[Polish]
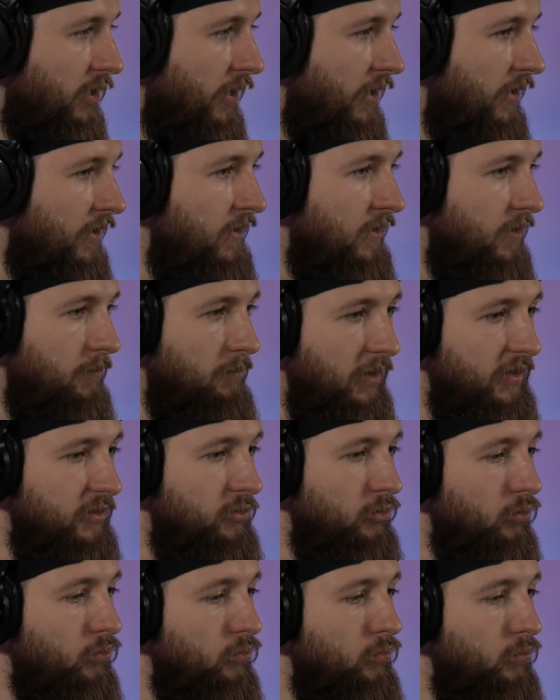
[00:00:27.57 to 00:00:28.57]
na
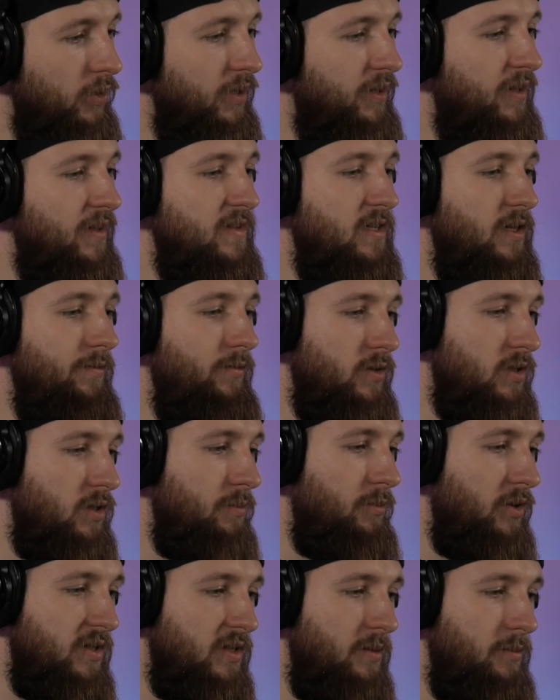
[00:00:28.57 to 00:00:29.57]
Bedrocku i ten serwer
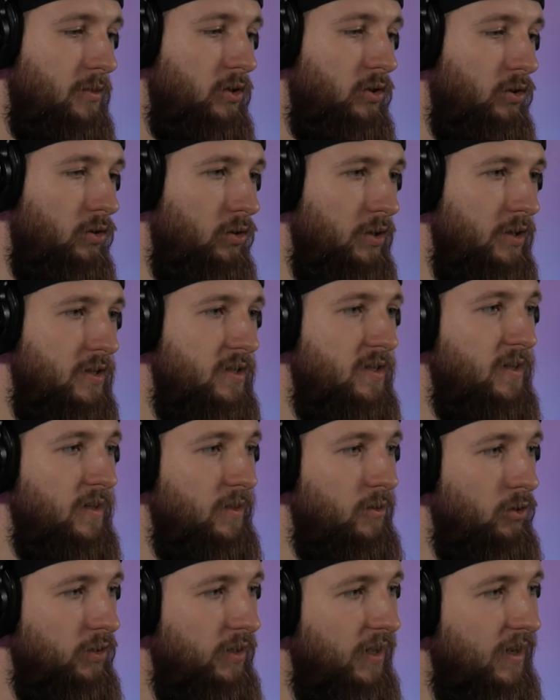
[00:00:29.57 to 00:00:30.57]
sobie chcemy do listy
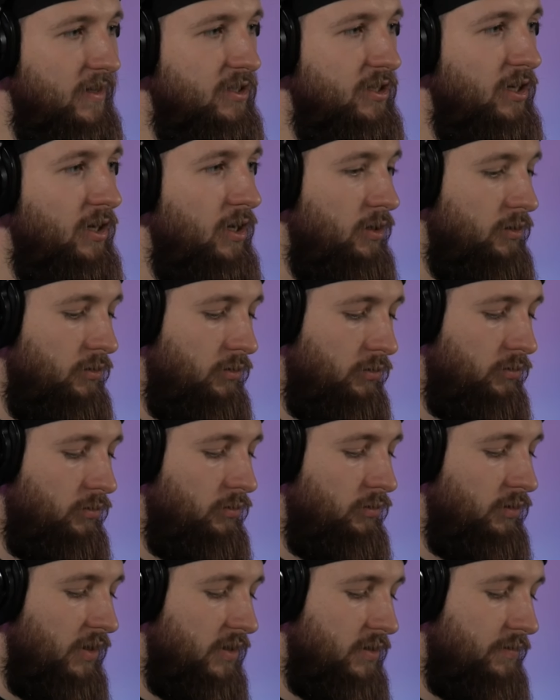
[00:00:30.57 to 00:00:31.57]
dodać, no
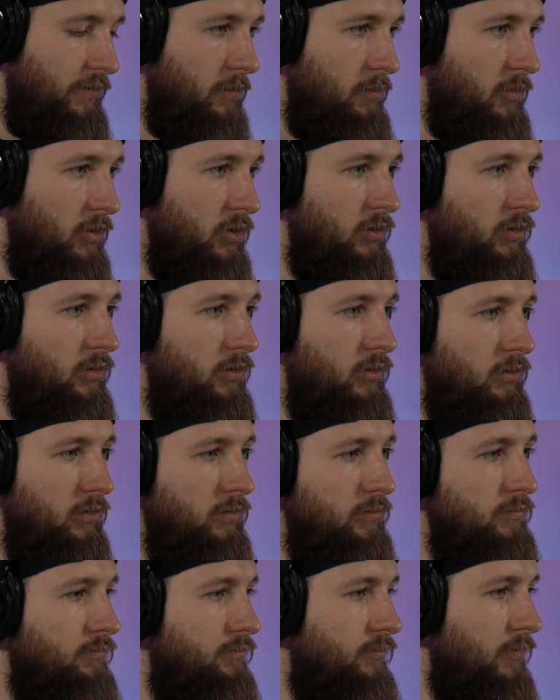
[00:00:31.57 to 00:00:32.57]
to nazwiemy
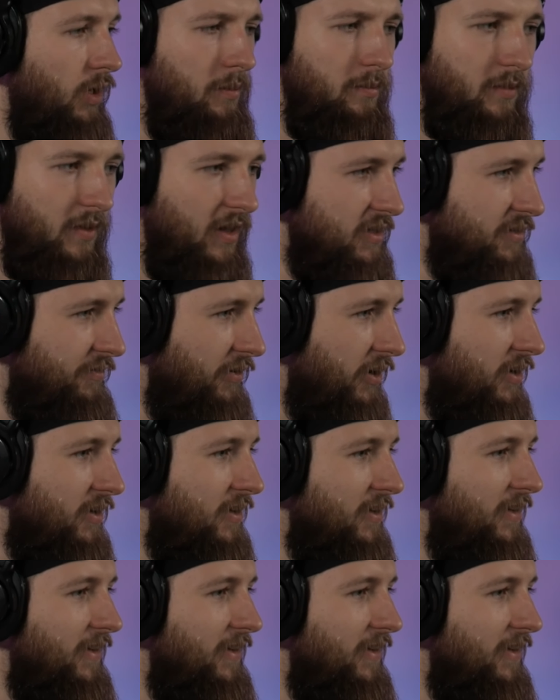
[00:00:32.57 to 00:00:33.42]
go nazwa,